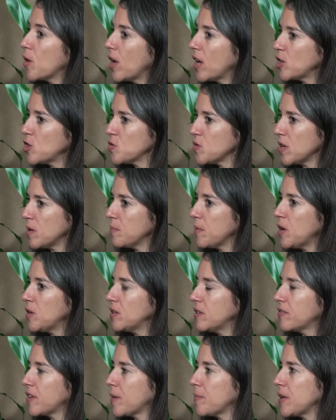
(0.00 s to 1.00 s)
Bon, actuellement,
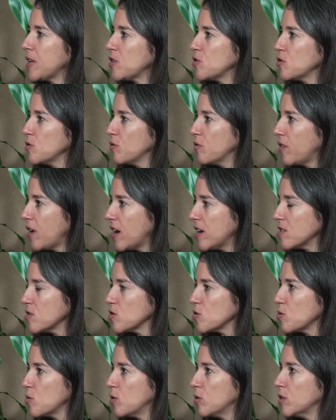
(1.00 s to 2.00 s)
on est vraiment dans une
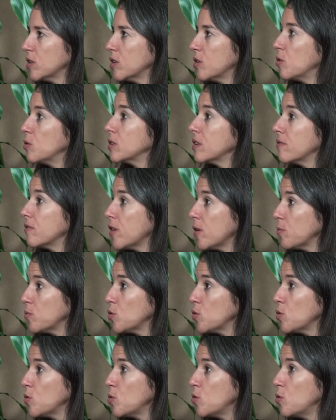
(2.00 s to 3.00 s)
phase où on,
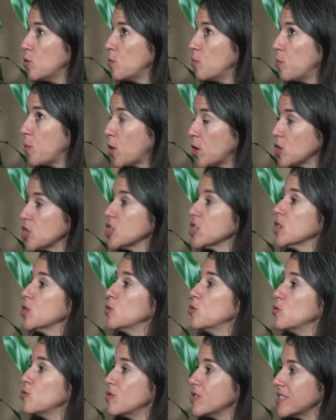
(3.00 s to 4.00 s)
développe nos projets
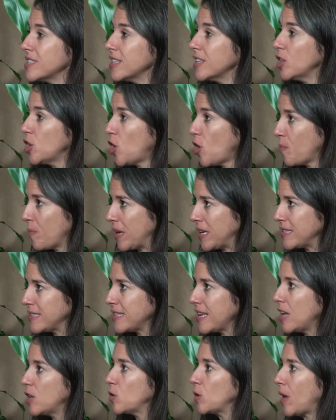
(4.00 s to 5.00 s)
d'usines
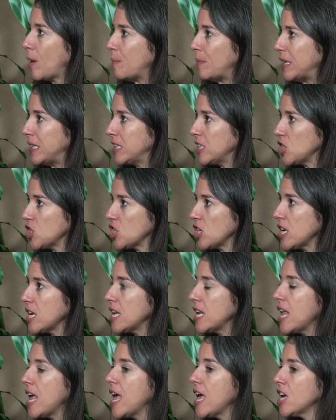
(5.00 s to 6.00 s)
commerciales, donc à pleine
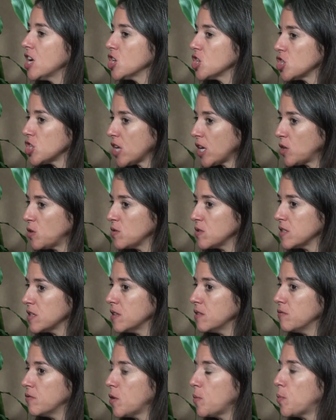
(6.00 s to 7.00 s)
échelle. Chaque
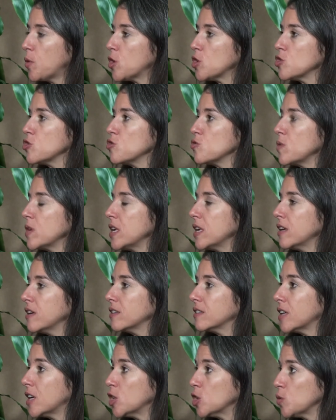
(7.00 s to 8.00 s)
usine va
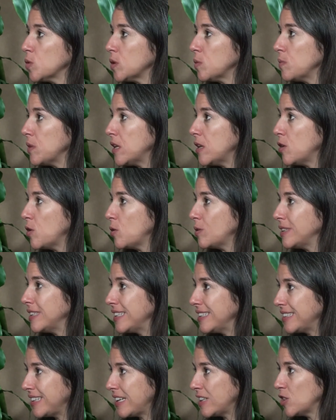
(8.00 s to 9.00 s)
produire 38 millions
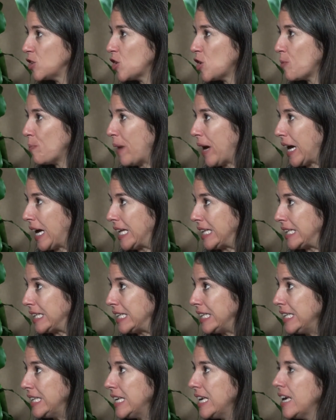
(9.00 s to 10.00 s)
d'éthanol par
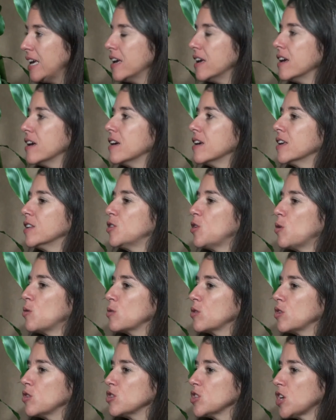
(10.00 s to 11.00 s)
année. Mhm. Et
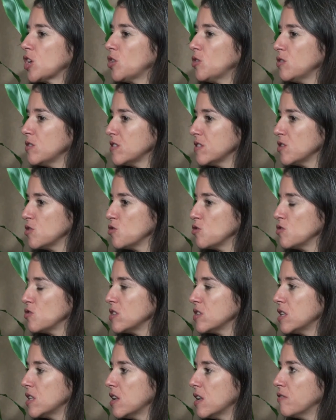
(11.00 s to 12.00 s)
donc, chacune de ces
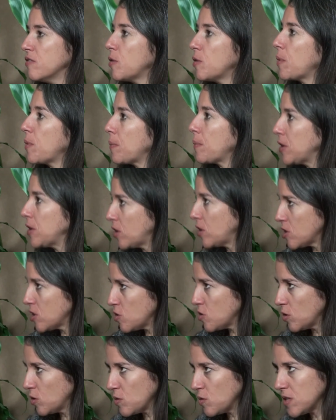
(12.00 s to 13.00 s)
usines-là va permettre de
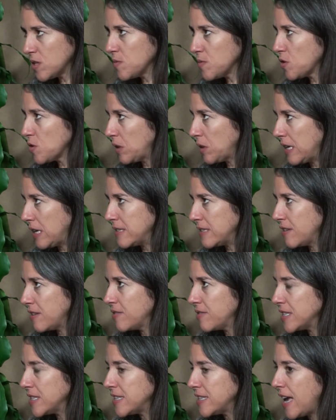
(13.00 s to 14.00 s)
réduire nos émissions de gaz à
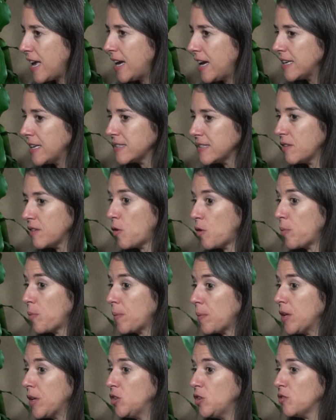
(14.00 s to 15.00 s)
effet de serre et ça vont
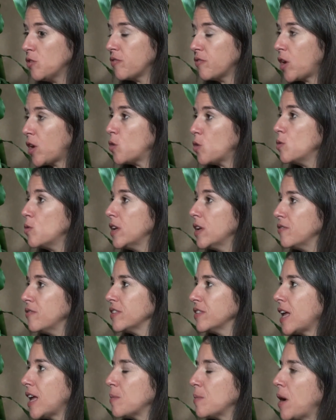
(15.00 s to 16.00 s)
permettre de faire rouler
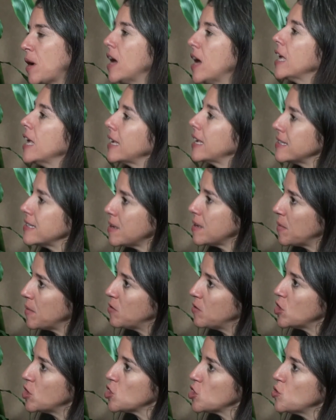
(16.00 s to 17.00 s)
finalement 400
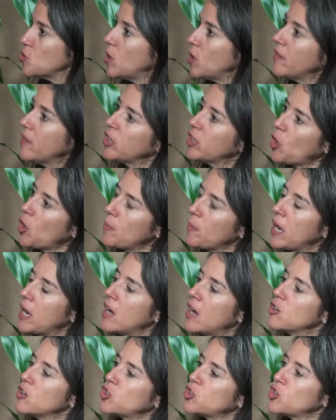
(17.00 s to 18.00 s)
000 voitures avec un
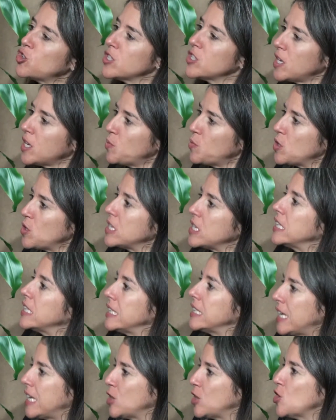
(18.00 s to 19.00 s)
mélange de 5
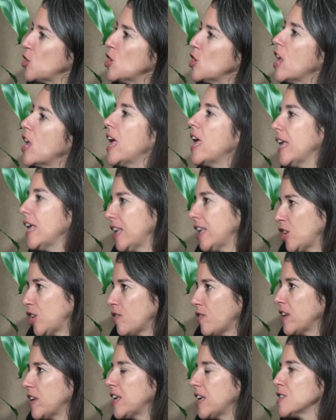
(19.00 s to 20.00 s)
d'éthanol,
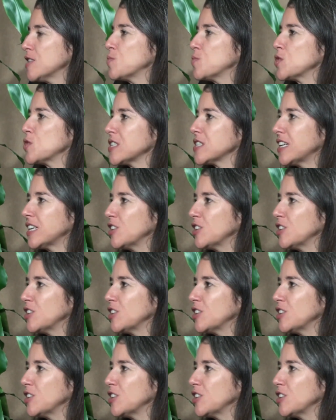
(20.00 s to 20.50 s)
95